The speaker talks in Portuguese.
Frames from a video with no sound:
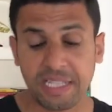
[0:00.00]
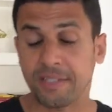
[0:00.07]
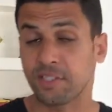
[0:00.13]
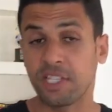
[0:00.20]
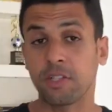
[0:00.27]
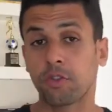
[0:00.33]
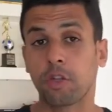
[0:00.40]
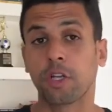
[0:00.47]

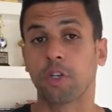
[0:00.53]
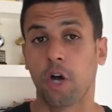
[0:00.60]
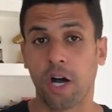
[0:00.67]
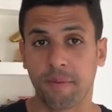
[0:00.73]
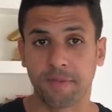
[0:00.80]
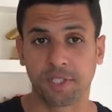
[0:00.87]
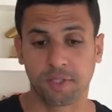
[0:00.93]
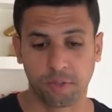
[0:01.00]
Diz Tony
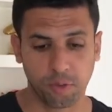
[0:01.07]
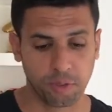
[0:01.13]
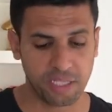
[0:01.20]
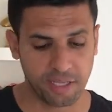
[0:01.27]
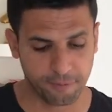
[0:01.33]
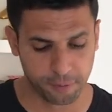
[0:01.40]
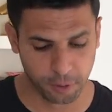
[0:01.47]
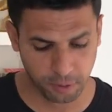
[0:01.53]
Robbins no
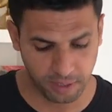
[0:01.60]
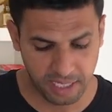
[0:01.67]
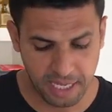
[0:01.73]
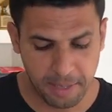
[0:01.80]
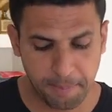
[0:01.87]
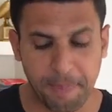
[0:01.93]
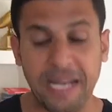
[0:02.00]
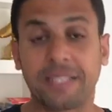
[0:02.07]
livro
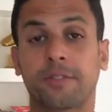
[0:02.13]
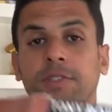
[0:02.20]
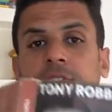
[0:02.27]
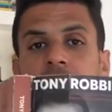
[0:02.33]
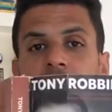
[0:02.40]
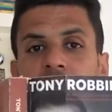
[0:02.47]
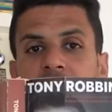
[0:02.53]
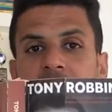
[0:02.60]
Passos
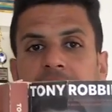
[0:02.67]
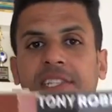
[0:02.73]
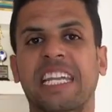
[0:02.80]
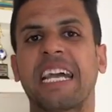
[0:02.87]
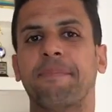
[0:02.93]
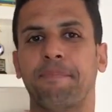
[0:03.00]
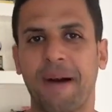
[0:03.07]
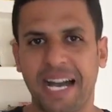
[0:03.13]
de Gigante,
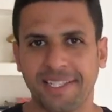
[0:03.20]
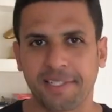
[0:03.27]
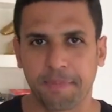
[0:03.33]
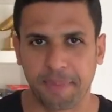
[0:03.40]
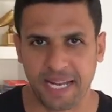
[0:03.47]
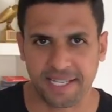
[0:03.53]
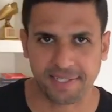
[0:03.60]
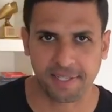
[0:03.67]
que é base
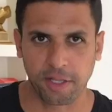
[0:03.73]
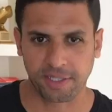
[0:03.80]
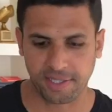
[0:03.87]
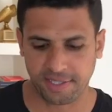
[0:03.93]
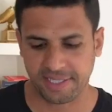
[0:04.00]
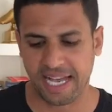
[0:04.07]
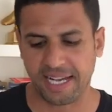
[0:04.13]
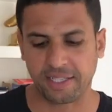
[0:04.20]
para
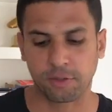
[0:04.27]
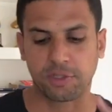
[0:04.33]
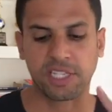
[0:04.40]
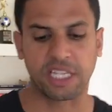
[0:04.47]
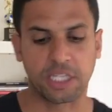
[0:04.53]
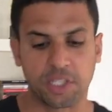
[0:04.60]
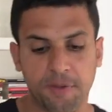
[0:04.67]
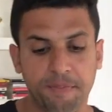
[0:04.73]
nossa saga, é o
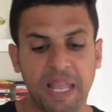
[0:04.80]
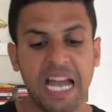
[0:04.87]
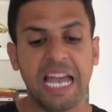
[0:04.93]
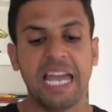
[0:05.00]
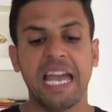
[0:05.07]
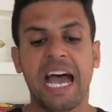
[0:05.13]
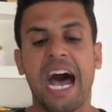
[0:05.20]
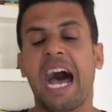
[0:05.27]
seguinte.
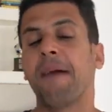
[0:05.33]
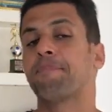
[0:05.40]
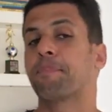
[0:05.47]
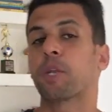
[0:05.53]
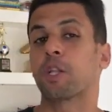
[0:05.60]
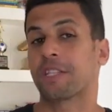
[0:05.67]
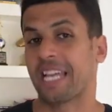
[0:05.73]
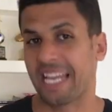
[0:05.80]
A
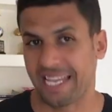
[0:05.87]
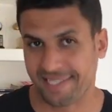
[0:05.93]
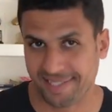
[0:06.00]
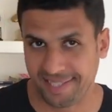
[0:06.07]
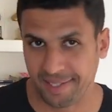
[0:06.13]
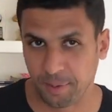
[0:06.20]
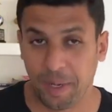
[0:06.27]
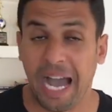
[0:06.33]

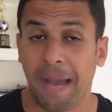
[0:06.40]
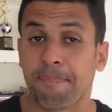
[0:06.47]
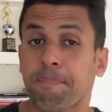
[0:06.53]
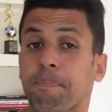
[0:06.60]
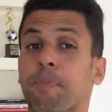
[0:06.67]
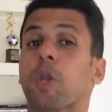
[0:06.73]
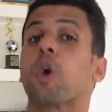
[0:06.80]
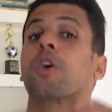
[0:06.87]
protelação, a
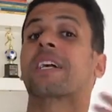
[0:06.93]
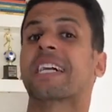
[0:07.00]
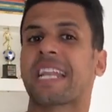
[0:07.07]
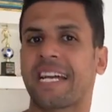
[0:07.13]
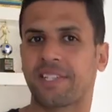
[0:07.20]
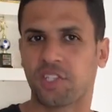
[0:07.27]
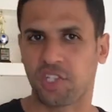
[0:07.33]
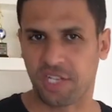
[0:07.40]

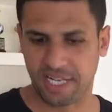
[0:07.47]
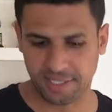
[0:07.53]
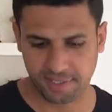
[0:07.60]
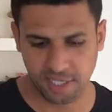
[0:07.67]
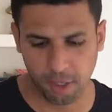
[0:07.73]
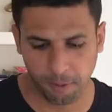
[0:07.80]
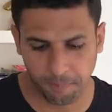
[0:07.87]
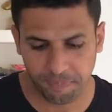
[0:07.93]

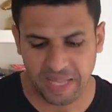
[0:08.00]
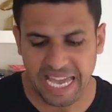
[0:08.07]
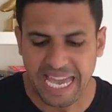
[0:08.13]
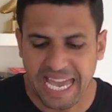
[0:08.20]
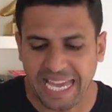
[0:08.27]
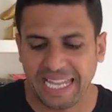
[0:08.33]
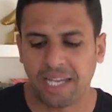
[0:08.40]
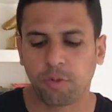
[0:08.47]
procrastinação,
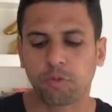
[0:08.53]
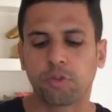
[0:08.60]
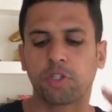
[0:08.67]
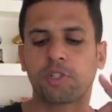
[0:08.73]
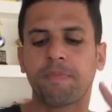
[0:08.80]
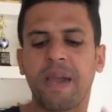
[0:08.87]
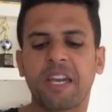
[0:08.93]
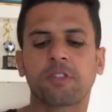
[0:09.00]
ela é um
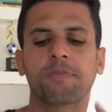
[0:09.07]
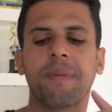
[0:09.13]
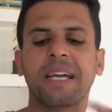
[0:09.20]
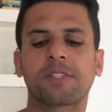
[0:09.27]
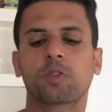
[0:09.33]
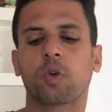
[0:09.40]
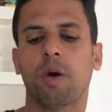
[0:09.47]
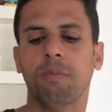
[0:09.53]
dos meios
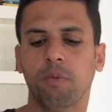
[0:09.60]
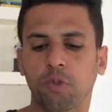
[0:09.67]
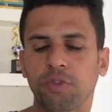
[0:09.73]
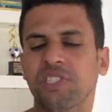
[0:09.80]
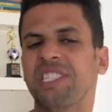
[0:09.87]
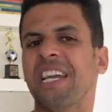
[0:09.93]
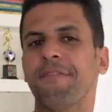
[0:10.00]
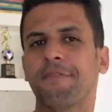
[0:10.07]
mais
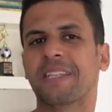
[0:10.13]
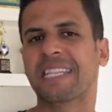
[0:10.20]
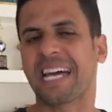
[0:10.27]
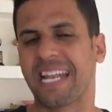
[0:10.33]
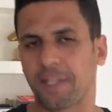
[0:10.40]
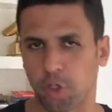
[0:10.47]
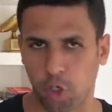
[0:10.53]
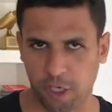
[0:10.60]
comuns de
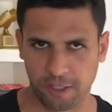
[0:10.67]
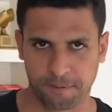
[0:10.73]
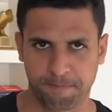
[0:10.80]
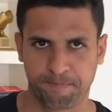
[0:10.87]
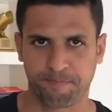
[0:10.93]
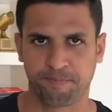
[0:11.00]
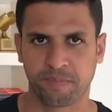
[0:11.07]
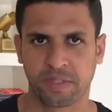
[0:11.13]
evitar a dor.
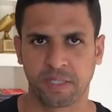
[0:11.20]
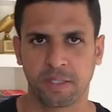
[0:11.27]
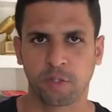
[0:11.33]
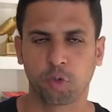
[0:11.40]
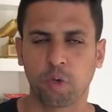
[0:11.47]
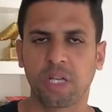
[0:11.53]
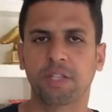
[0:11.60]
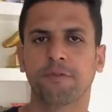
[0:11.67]

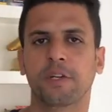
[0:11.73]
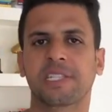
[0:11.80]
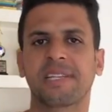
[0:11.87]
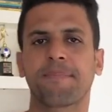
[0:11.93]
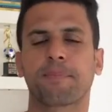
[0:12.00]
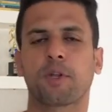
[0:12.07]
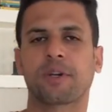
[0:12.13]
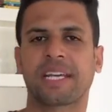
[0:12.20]
Quando
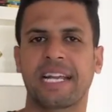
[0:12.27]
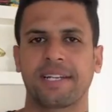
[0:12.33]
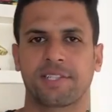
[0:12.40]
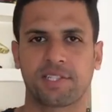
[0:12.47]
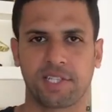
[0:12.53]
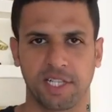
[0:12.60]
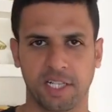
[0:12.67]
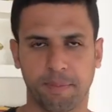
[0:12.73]
você
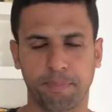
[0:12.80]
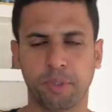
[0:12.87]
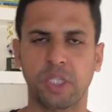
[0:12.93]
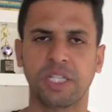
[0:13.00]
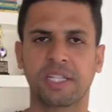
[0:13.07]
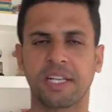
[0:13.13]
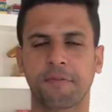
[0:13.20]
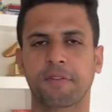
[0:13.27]
procrastina, por
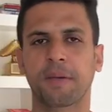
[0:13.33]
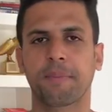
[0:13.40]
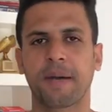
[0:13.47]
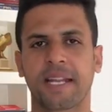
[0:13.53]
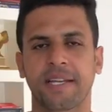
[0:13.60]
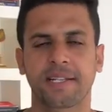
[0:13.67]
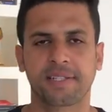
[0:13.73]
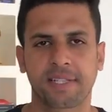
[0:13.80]
incrível que
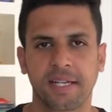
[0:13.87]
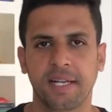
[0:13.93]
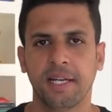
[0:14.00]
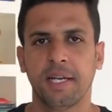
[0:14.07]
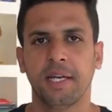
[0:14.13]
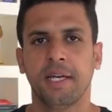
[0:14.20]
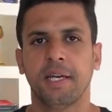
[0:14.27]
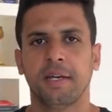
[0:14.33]
pareça,
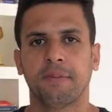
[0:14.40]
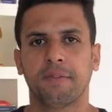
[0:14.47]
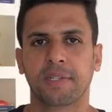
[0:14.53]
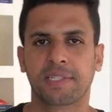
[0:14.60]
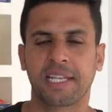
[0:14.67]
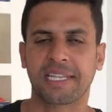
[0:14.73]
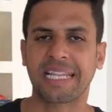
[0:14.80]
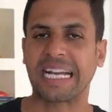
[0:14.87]

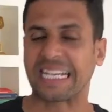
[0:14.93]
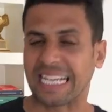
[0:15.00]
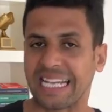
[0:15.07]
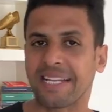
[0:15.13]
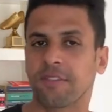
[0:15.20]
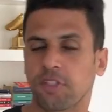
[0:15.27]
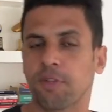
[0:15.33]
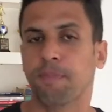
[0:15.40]
você está
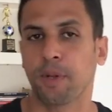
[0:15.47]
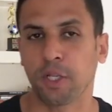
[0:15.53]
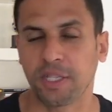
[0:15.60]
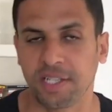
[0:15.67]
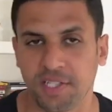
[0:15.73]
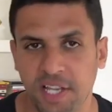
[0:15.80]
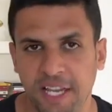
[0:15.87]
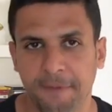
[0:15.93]
querendo se
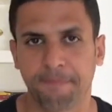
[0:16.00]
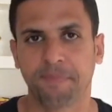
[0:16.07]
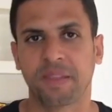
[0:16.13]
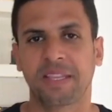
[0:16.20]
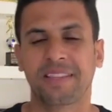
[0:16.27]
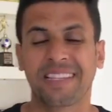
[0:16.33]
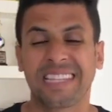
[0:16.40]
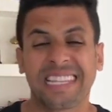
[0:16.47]
proteger.
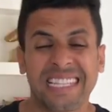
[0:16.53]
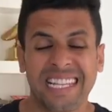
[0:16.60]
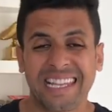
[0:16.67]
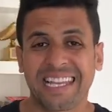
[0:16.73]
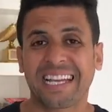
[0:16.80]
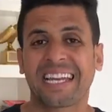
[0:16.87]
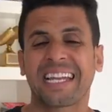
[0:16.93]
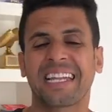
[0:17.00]
Você
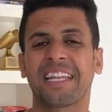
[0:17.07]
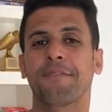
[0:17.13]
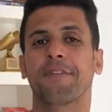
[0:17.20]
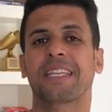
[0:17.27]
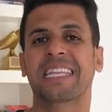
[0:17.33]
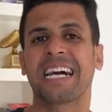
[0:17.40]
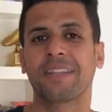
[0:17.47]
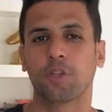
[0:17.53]
está querendo
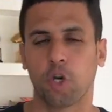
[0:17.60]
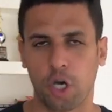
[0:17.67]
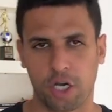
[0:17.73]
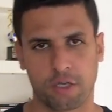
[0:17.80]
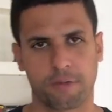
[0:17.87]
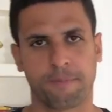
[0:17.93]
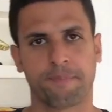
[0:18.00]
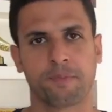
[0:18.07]
evitar
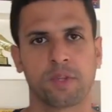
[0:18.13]
dor.